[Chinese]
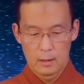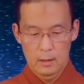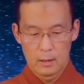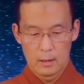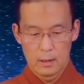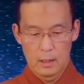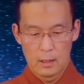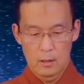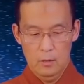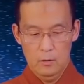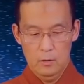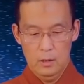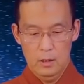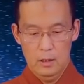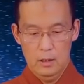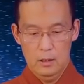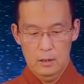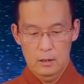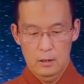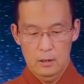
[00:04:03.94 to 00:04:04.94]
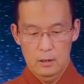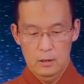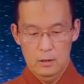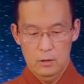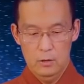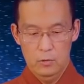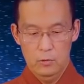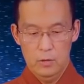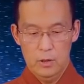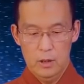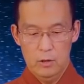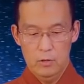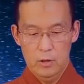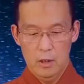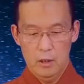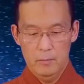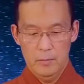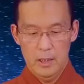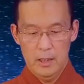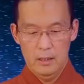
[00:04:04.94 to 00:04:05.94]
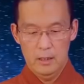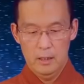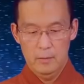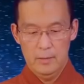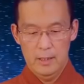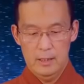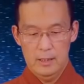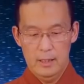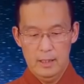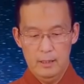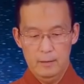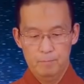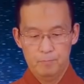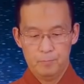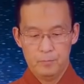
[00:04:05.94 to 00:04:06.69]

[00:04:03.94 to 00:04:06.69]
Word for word: 然后呢，入行论里面也特别讲，